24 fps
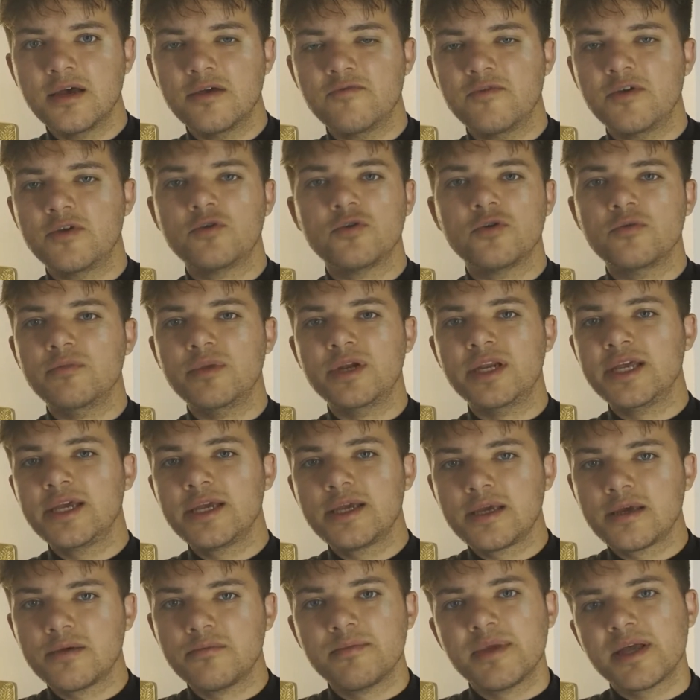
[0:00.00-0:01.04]
Wenn du im
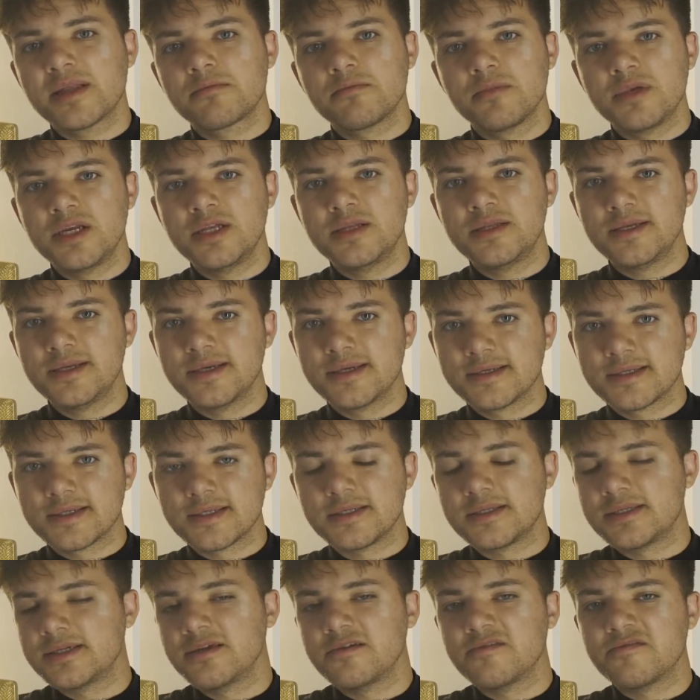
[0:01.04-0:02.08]
Liegen im Bett meditierst,
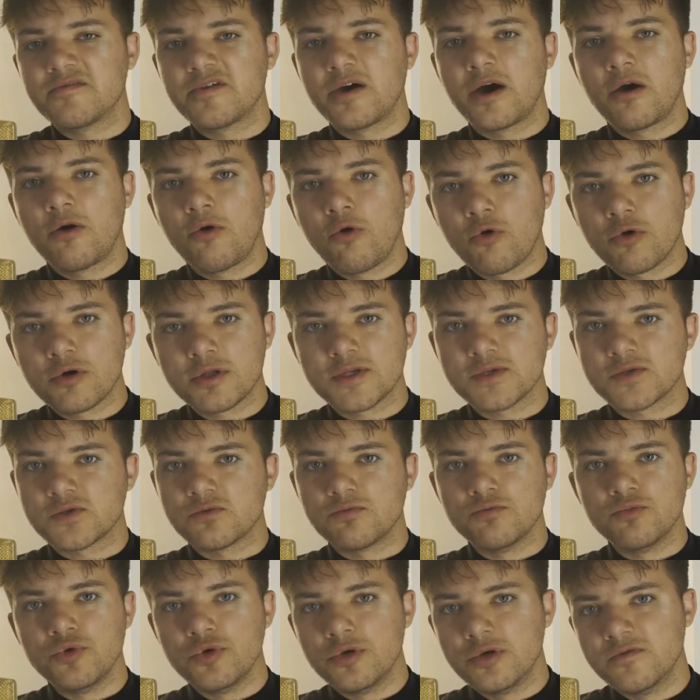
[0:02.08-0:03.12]
ist die Gefahr hoch, dass du
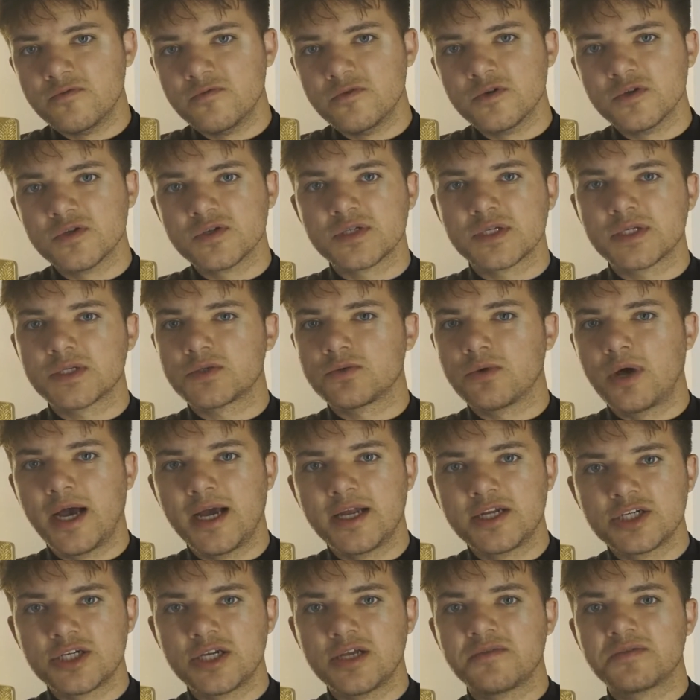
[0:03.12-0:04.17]
müde wirst, dass du
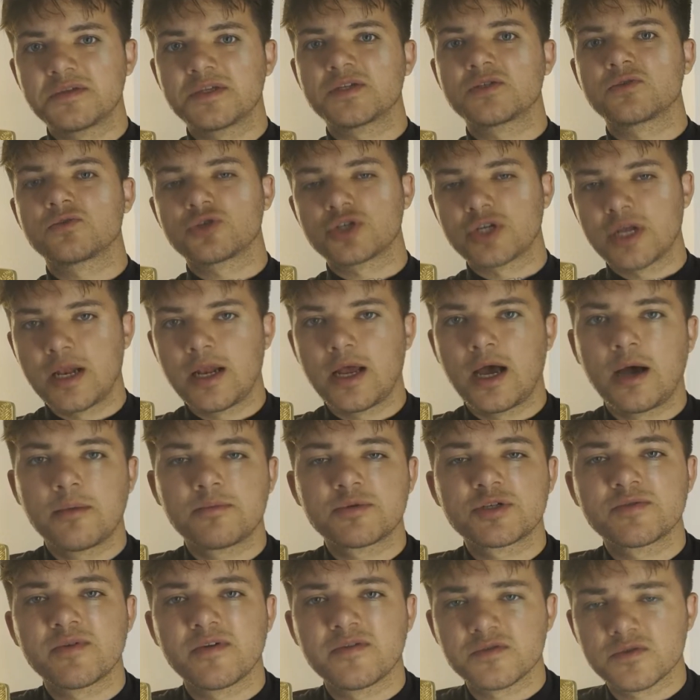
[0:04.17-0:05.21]
einschläfst, dass du schneller
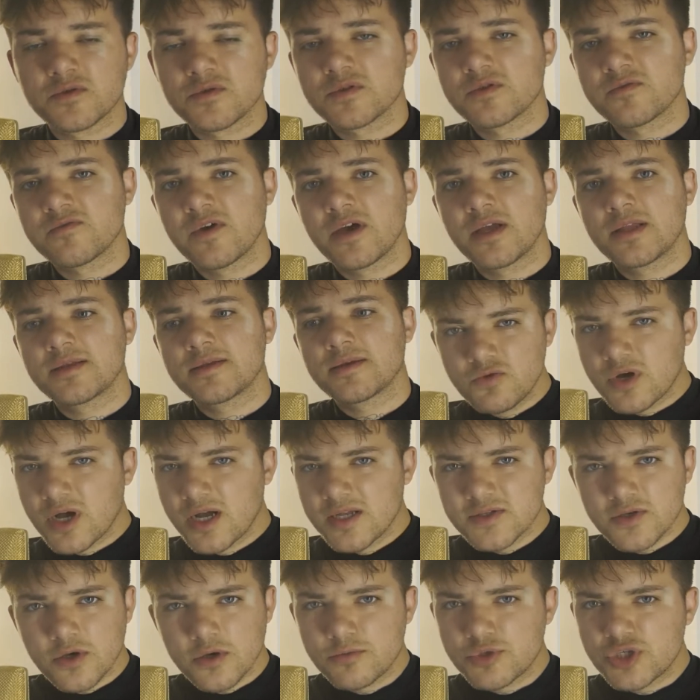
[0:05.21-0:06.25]
abschweifst und so weiter. Du
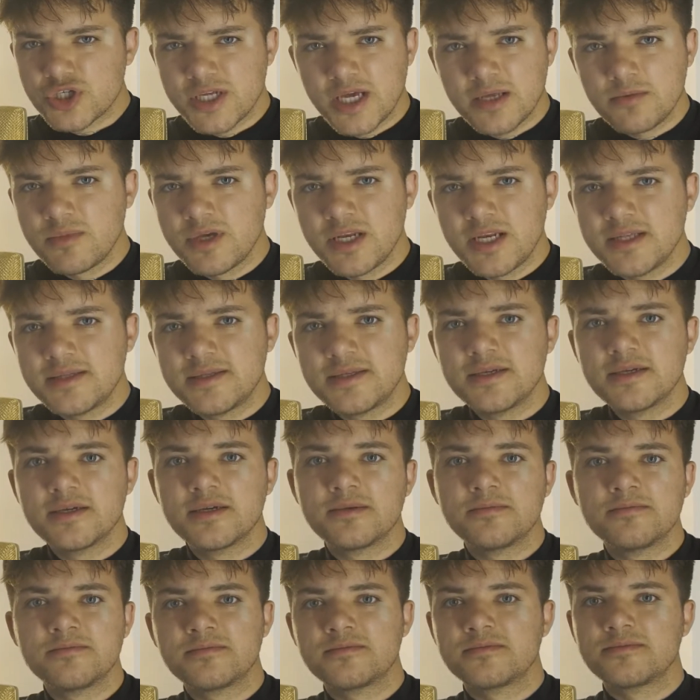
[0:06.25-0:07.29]
kannst auch im Stehen meditieren,